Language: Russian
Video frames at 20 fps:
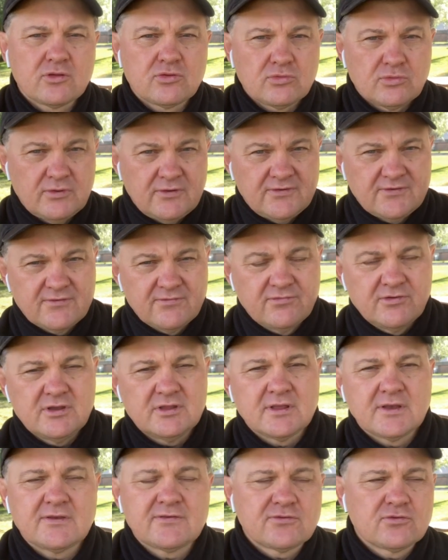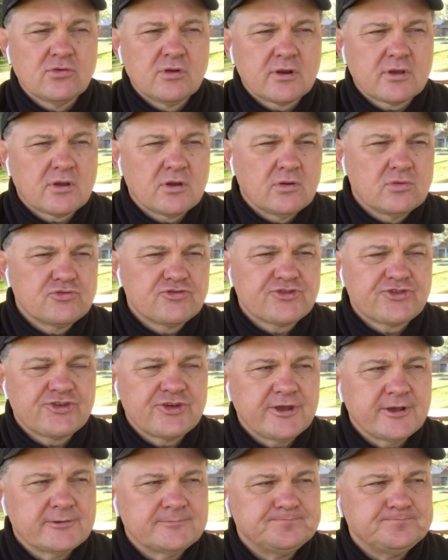то есть вы настолько
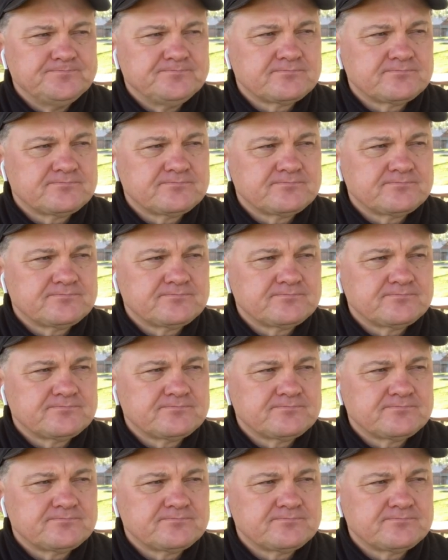уже